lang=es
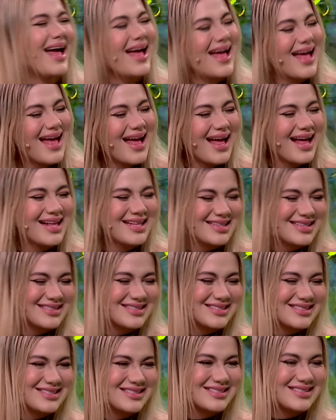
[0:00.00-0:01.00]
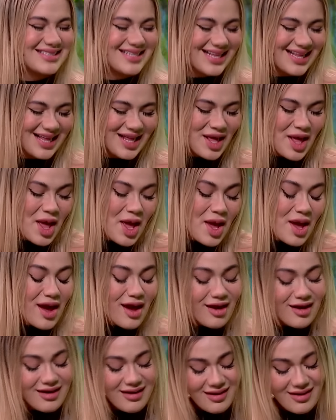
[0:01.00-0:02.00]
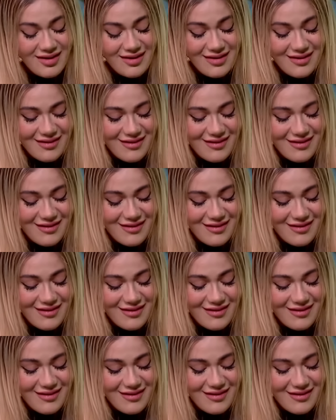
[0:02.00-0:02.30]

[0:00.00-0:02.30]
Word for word: la tía que manda las cadenas, ¿qué onda, amor? Aquí le